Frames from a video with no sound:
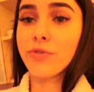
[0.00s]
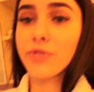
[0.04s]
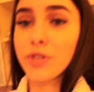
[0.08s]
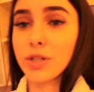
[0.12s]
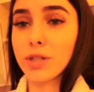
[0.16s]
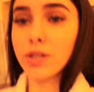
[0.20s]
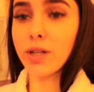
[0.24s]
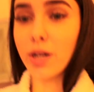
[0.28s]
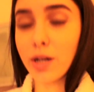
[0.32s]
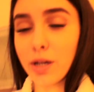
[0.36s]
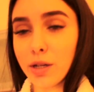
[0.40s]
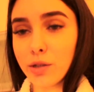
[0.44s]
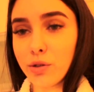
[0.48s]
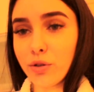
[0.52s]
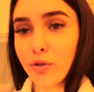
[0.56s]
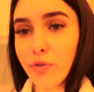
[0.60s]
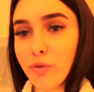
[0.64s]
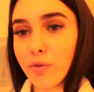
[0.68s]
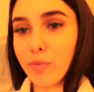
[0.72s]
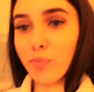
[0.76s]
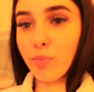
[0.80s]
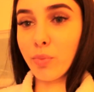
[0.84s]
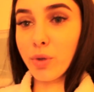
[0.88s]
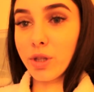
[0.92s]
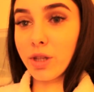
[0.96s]
всегда
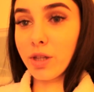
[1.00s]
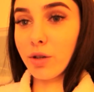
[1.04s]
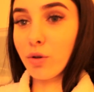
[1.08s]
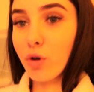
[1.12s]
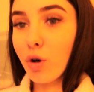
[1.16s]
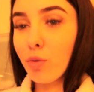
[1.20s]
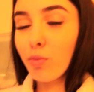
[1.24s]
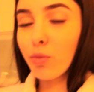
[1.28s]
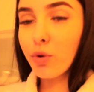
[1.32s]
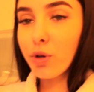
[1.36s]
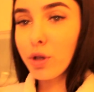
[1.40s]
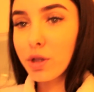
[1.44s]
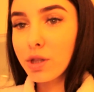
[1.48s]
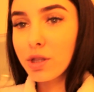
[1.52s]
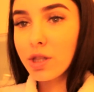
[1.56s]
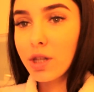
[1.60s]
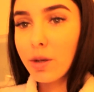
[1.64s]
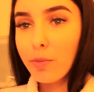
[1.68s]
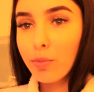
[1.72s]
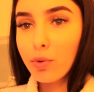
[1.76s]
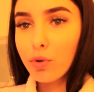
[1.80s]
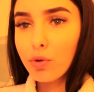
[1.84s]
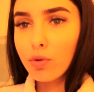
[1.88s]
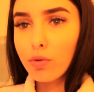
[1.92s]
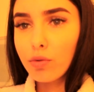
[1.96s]
готовим по такому
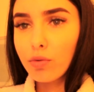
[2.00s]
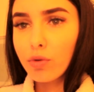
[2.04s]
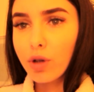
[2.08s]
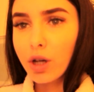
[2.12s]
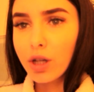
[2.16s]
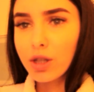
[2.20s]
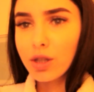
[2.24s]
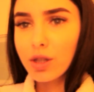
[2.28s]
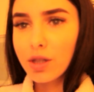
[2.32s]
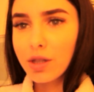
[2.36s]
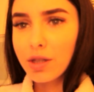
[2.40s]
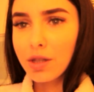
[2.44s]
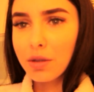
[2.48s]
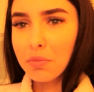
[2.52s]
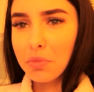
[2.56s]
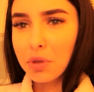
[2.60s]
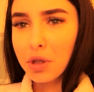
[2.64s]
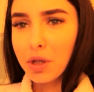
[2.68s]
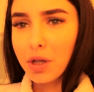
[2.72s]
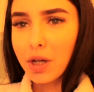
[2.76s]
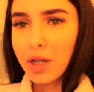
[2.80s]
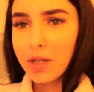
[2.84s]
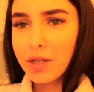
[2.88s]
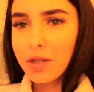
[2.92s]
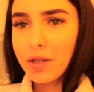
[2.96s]
рецепту. У каждой
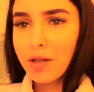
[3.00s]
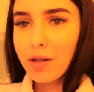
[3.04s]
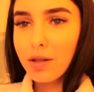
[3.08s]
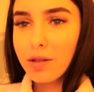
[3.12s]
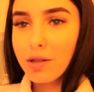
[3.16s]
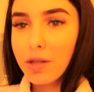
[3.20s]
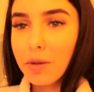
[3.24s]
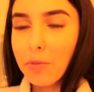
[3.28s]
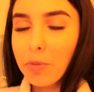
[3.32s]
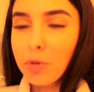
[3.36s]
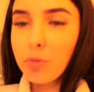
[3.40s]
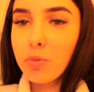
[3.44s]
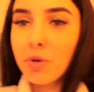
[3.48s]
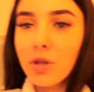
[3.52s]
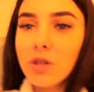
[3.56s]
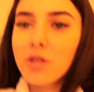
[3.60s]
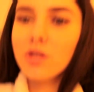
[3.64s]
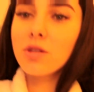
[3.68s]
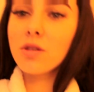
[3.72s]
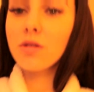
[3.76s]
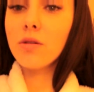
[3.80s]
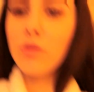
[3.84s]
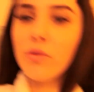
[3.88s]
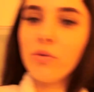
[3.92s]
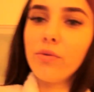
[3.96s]
семьи разный рецепт
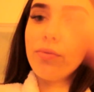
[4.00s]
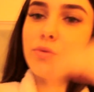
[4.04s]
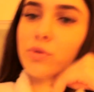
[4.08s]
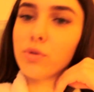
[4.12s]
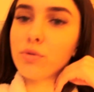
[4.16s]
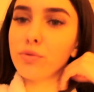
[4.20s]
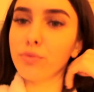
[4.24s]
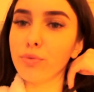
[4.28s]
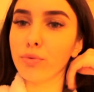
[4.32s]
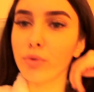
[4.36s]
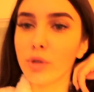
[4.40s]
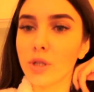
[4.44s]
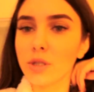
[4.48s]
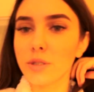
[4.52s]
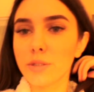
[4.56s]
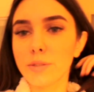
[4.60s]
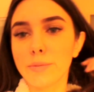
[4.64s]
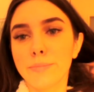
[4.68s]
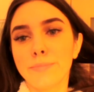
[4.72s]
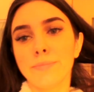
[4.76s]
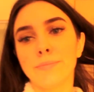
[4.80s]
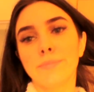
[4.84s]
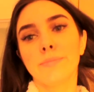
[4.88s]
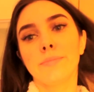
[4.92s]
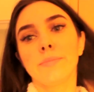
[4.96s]
пиццы, но вот у нас
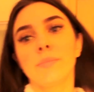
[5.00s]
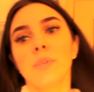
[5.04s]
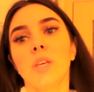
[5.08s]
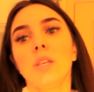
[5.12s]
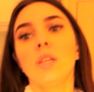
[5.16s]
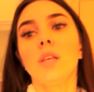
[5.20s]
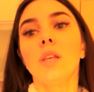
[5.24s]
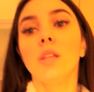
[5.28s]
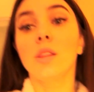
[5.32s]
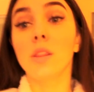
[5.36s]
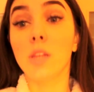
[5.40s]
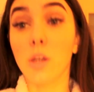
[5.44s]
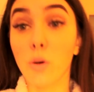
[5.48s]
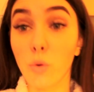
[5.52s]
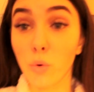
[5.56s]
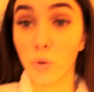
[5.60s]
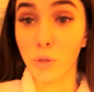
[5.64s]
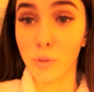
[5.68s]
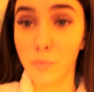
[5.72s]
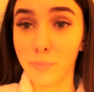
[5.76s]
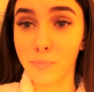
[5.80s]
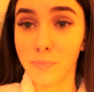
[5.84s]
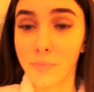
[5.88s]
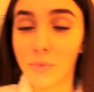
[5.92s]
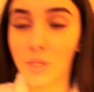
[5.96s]
такой.
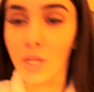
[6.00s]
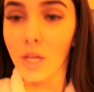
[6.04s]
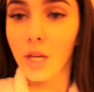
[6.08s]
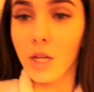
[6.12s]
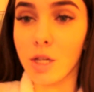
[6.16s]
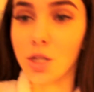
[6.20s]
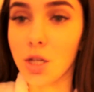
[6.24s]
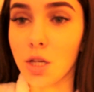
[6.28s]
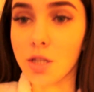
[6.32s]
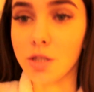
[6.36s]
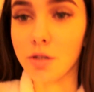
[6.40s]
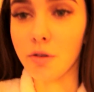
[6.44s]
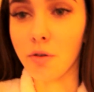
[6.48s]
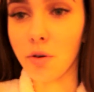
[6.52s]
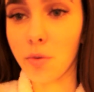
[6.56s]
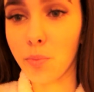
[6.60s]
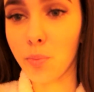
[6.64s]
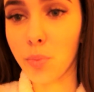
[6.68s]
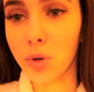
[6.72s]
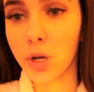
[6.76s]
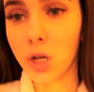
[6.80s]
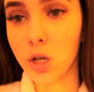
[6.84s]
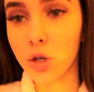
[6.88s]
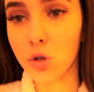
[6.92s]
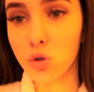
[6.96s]
Сейчас я вам
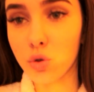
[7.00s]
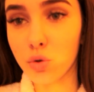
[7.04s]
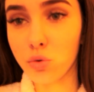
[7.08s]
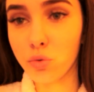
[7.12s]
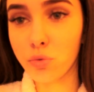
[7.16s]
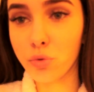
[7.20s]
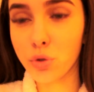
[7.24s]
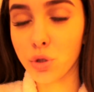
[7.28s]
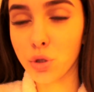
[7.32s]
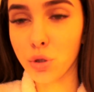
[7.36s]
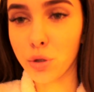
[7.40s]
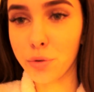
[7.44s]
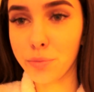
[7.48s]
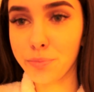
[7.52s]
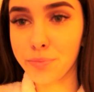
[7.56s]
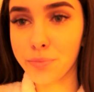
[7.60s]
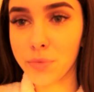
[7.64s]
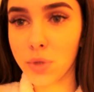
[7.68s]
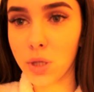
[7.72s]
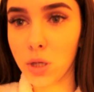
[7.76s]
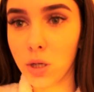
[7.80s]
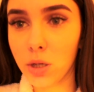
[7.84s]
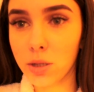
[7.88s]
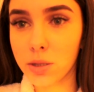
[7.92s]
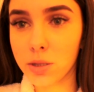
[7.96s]
покажу все
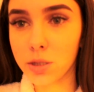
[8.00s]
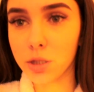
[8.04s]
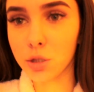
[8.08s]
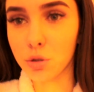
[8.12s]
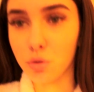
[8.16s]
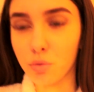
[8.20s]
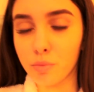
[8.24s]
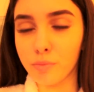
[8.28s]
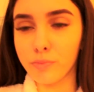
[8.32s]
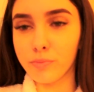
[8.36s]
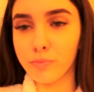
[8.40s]
и расскажу.